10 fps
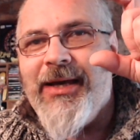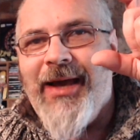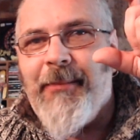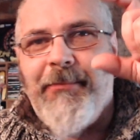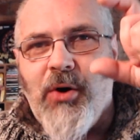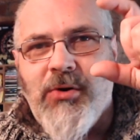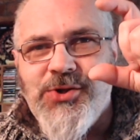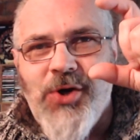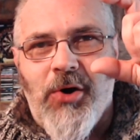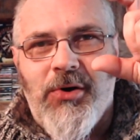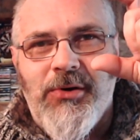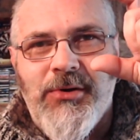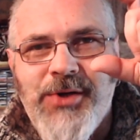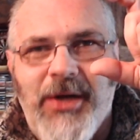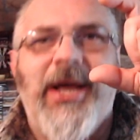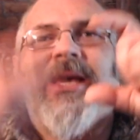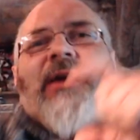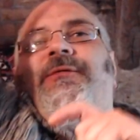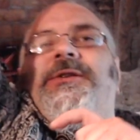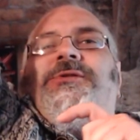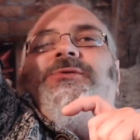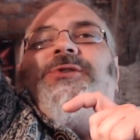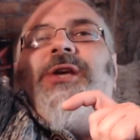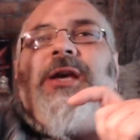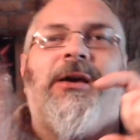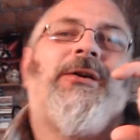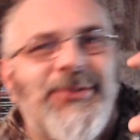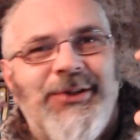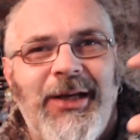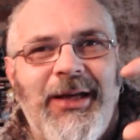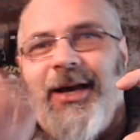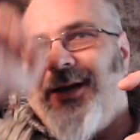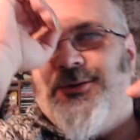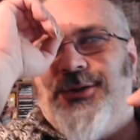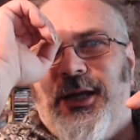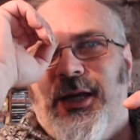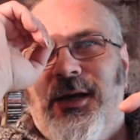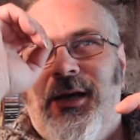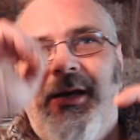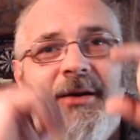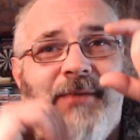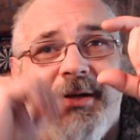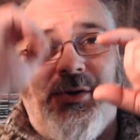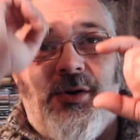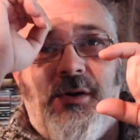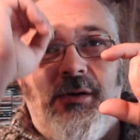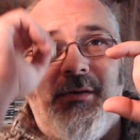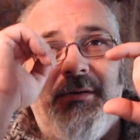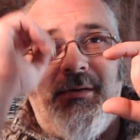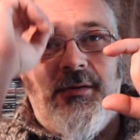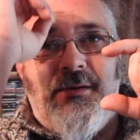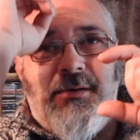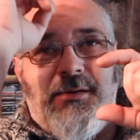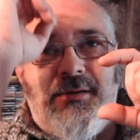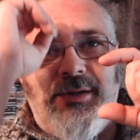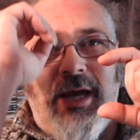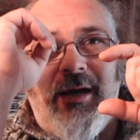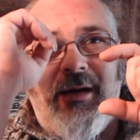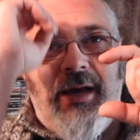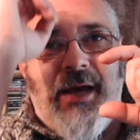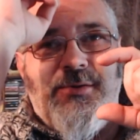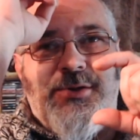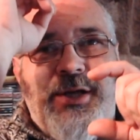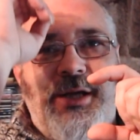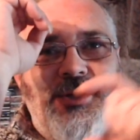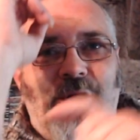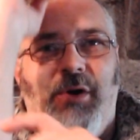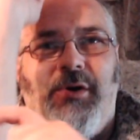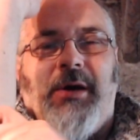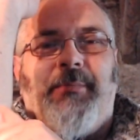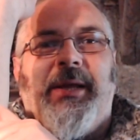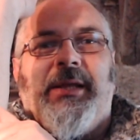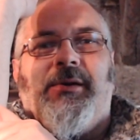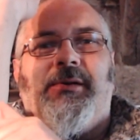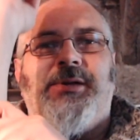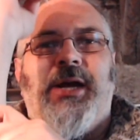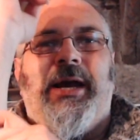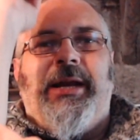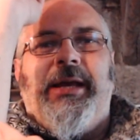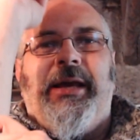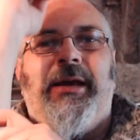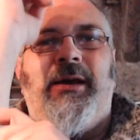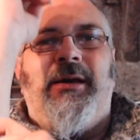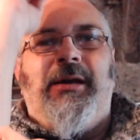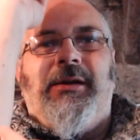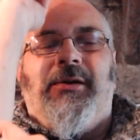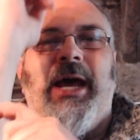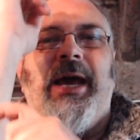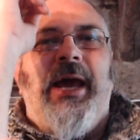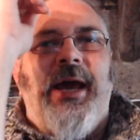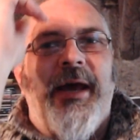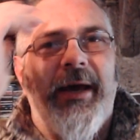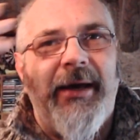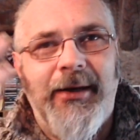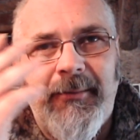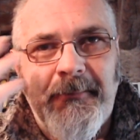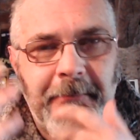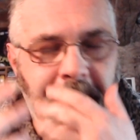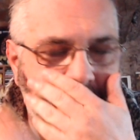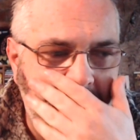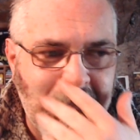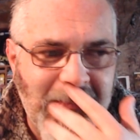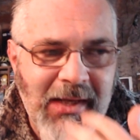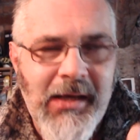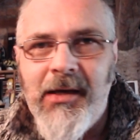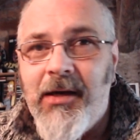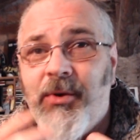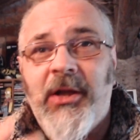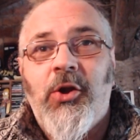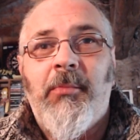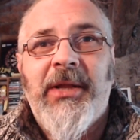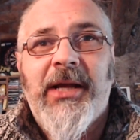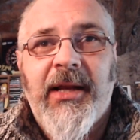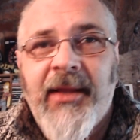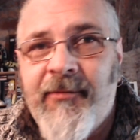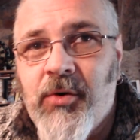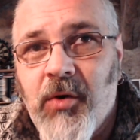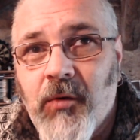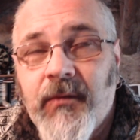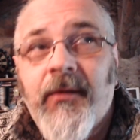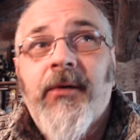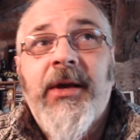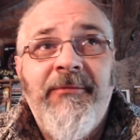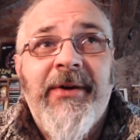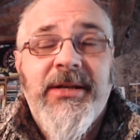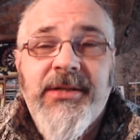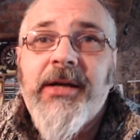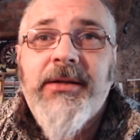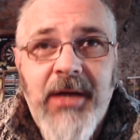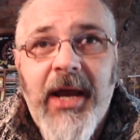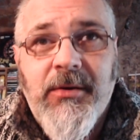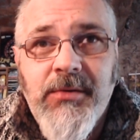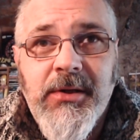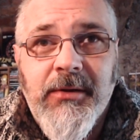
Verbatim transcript: è poco gioco, cioè non è che io faccio così, così e così, faccio cioè, è così il gioco, capito? Cioè, è lì. Non è che... Quindi non me ne rendevo conto. Invece è così.